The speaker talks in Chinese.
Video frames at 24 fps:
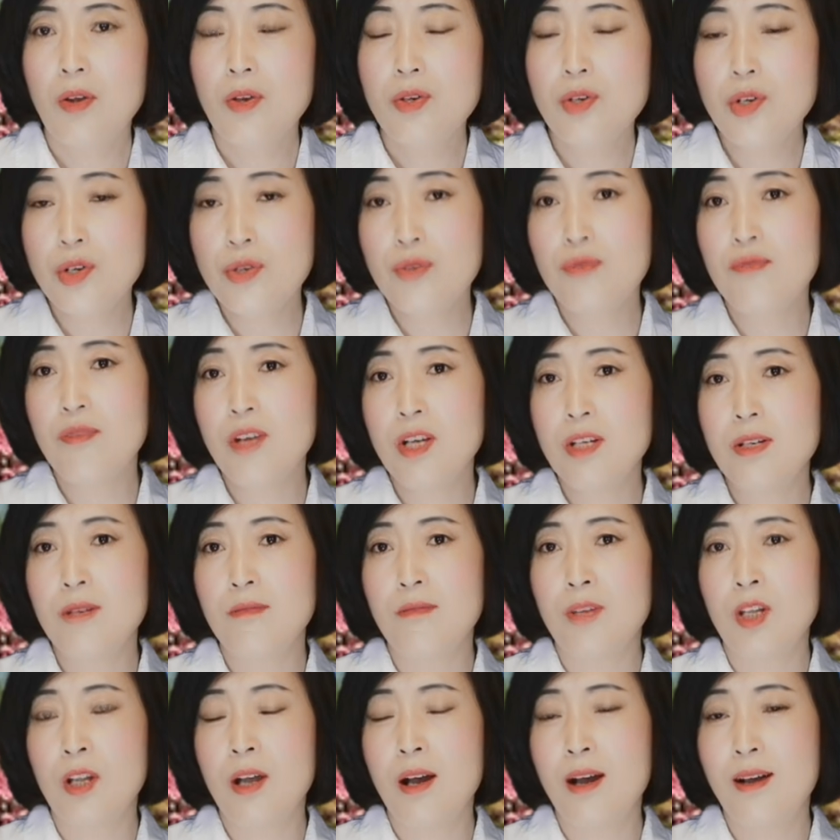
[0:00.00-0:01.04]
这是为什
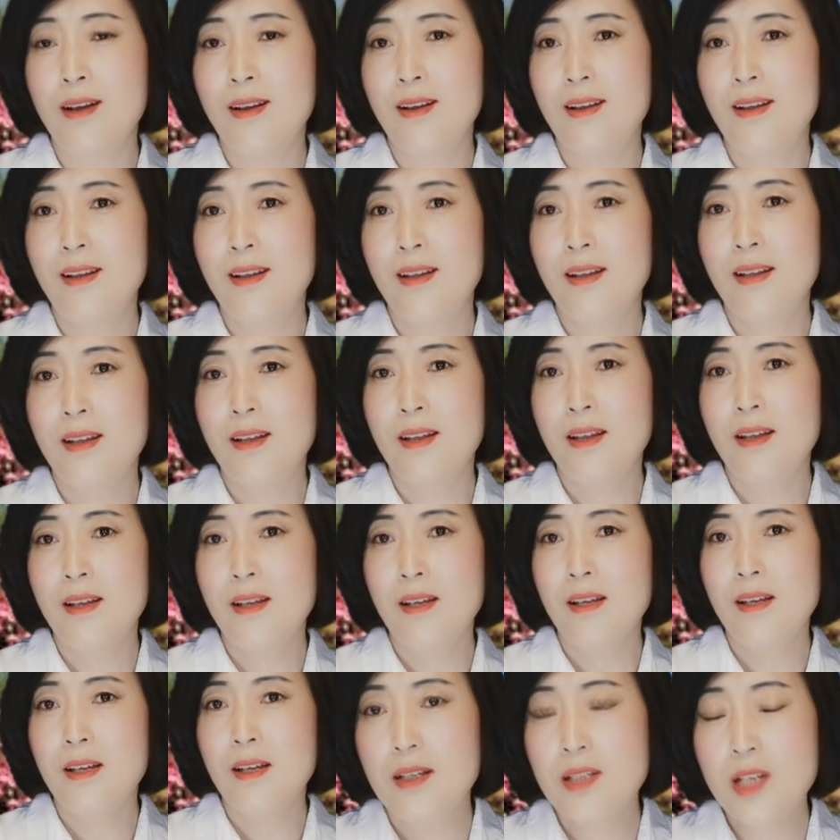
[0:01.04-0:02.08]
么呢？
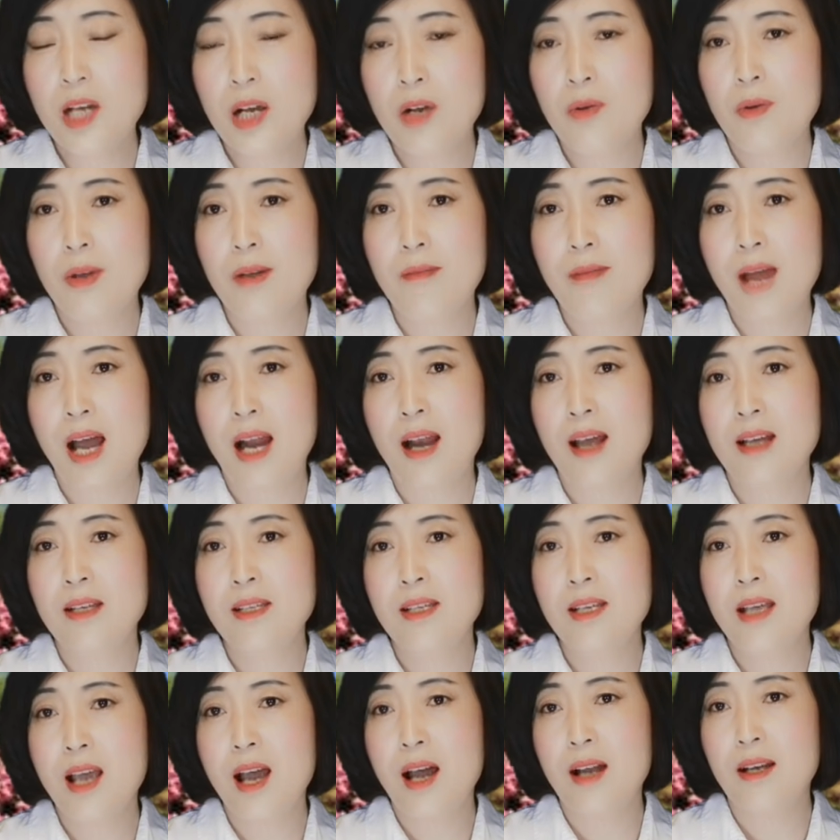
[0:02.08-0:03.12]
这回马来
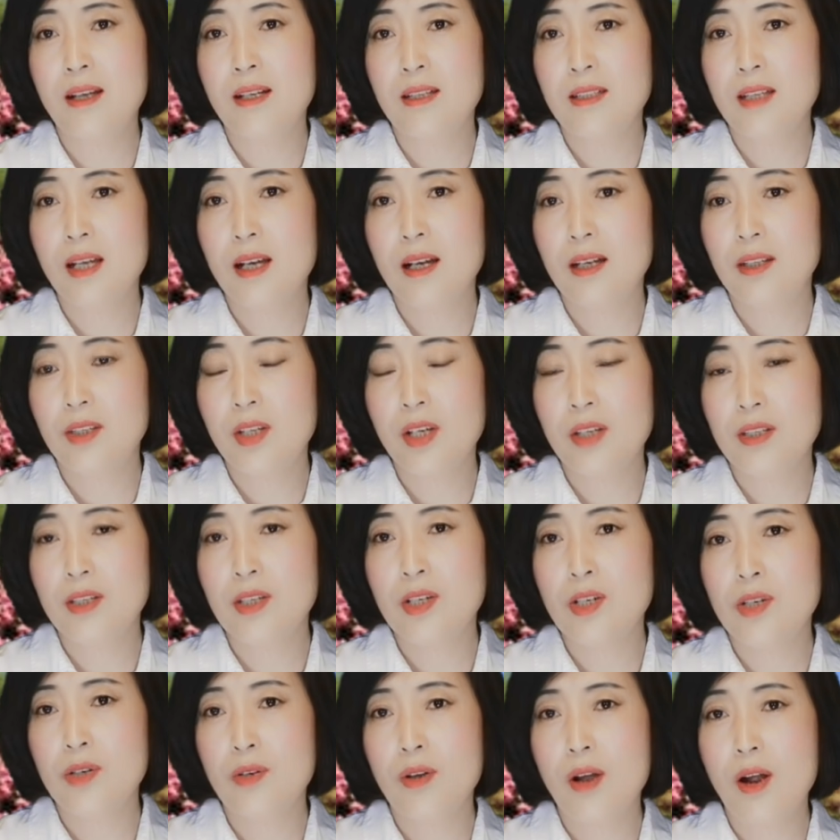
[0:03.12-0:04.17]
西亚的这个顶
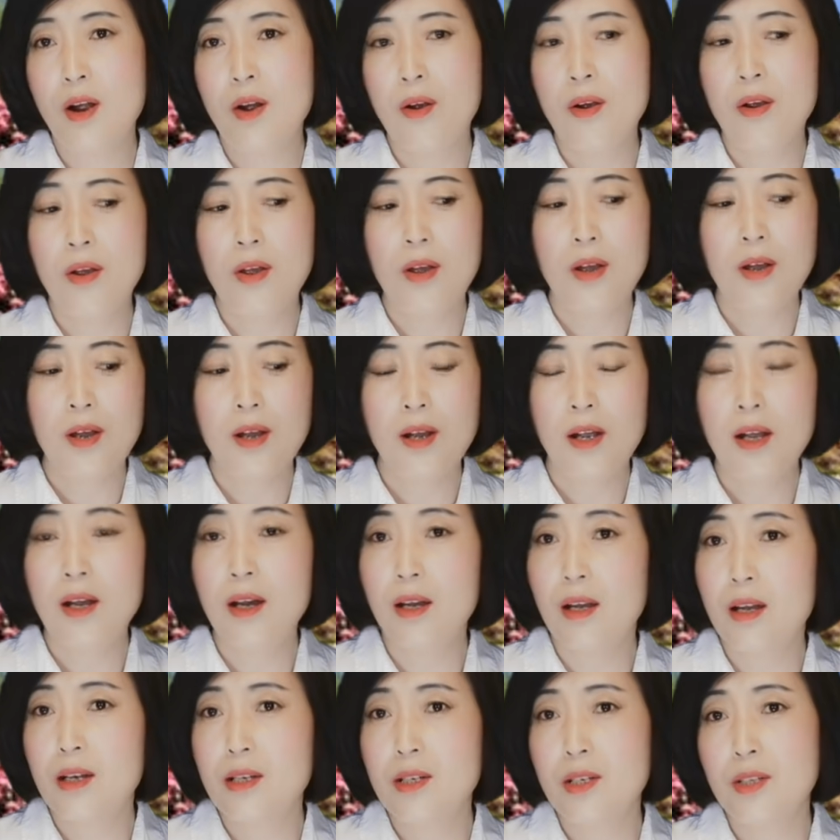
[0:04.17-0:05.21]
级手套
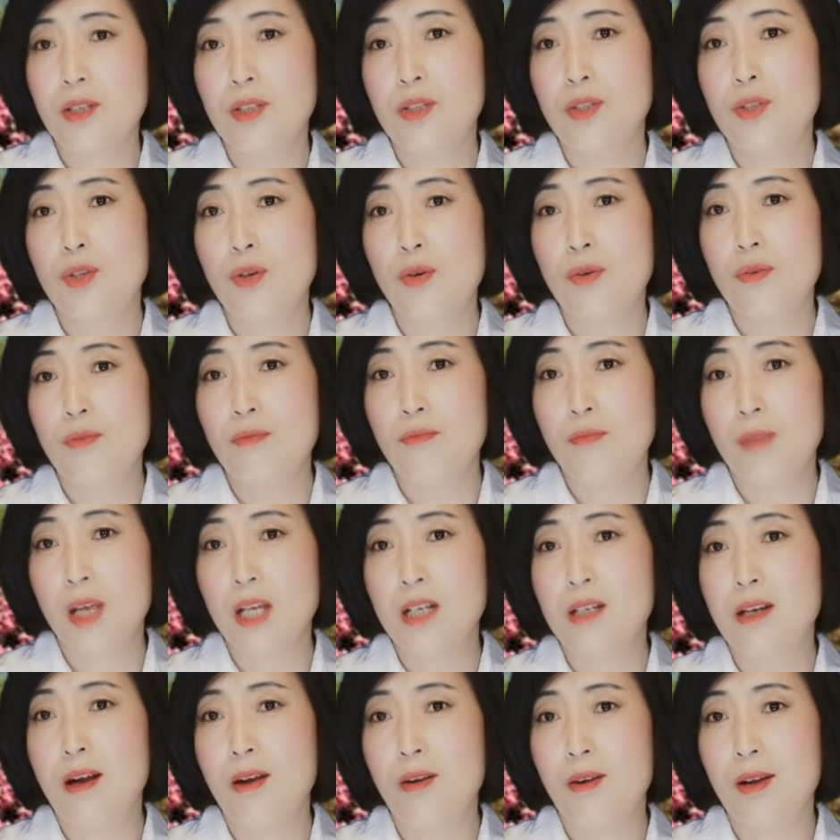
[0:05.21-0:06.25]
可能是就没
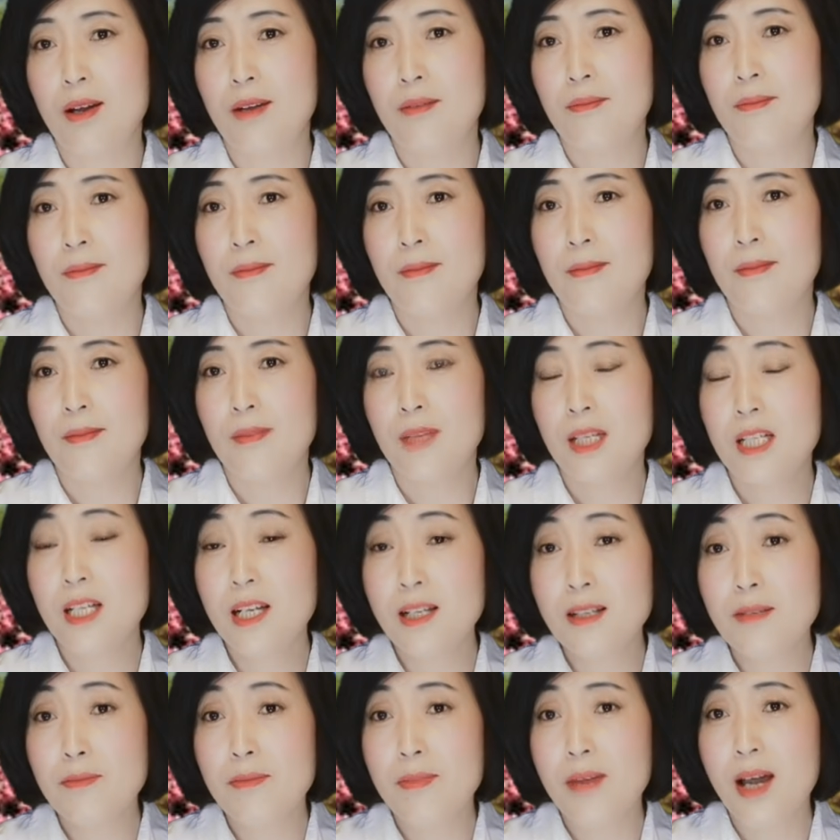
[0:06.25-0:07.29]
招了，
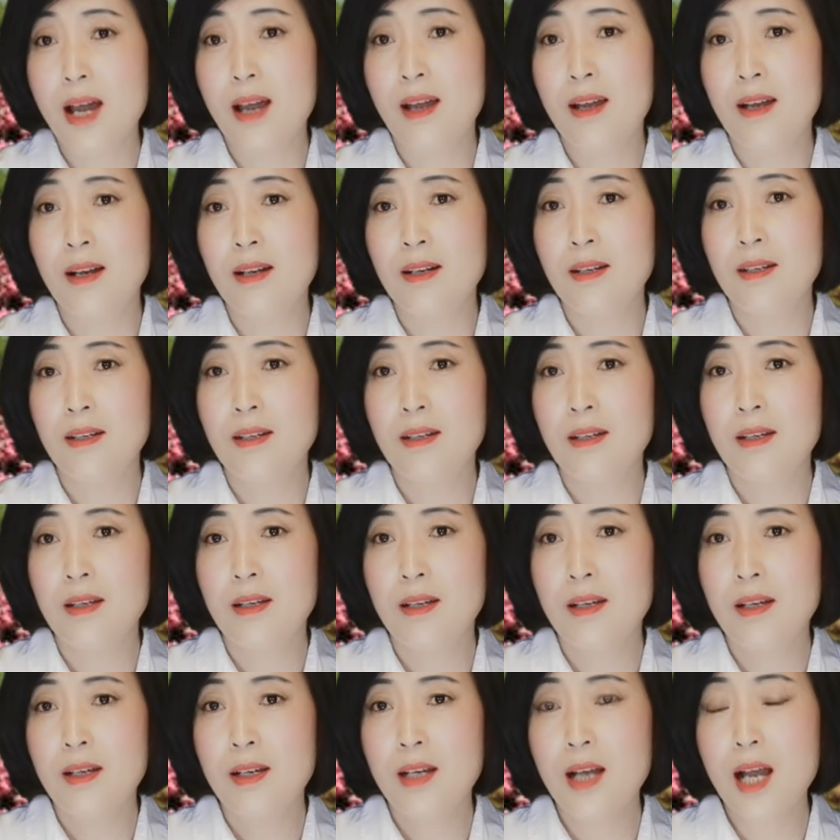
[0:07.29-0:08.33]
这怎么办呀？
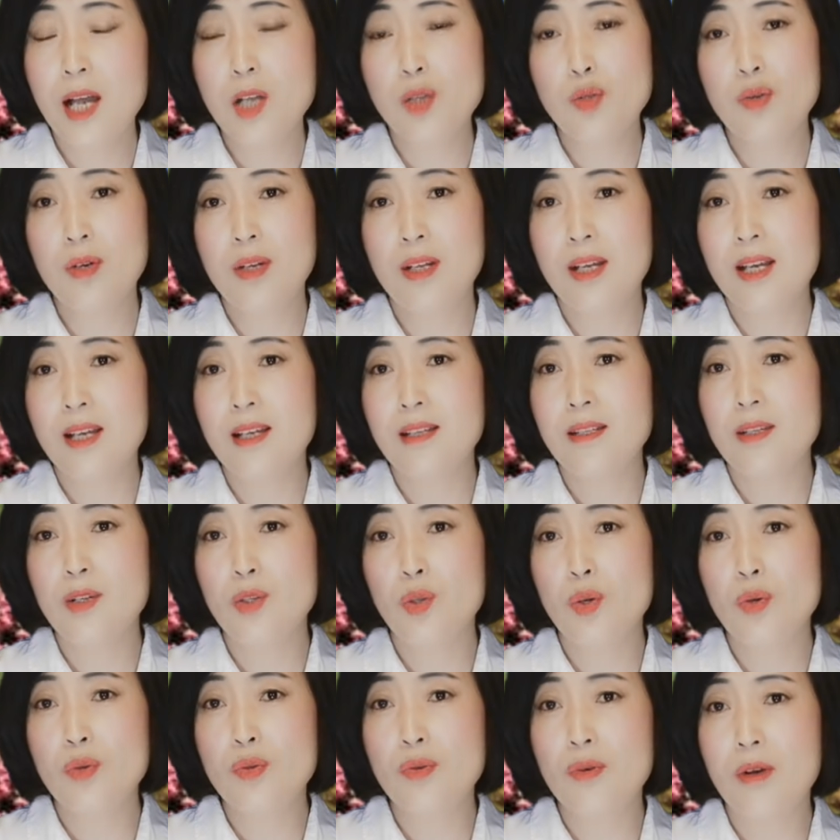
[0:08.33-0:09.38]
该做的已经
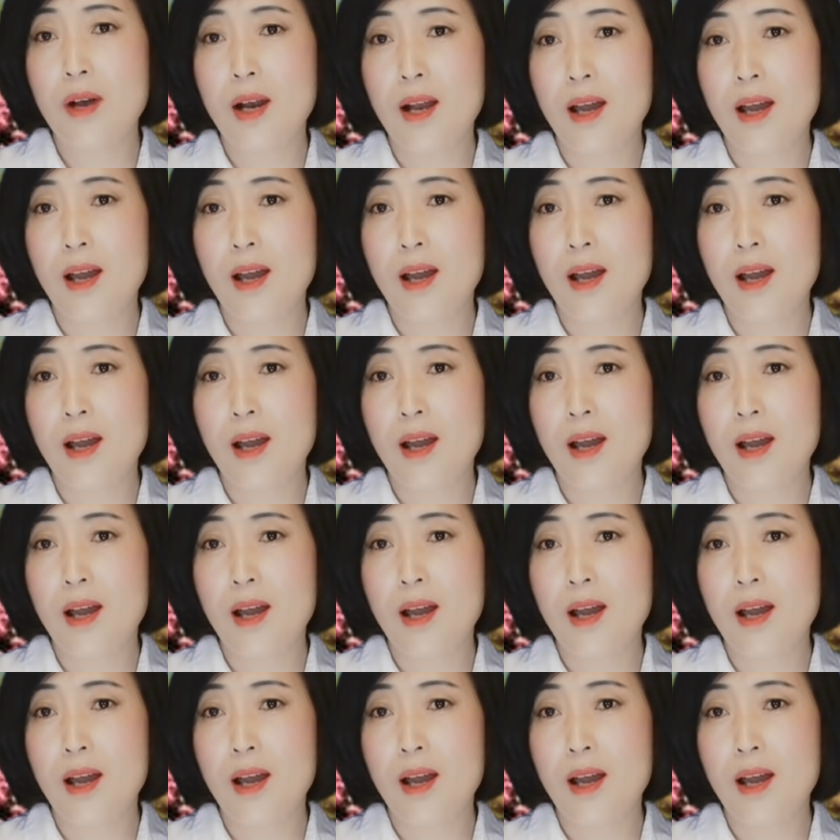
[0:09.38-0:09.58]
都做